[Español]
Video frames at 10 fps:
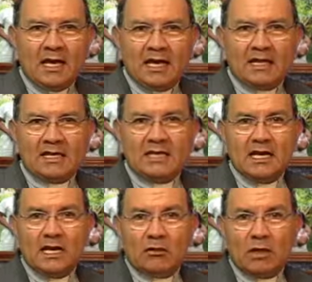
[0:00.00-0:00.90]
Es
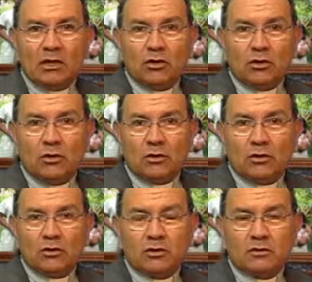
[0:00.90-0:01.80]
decir,
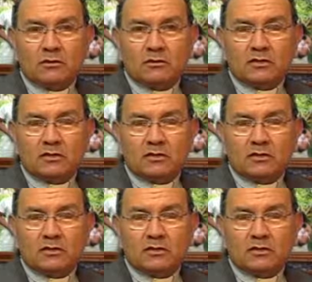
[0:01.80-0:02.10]
cuando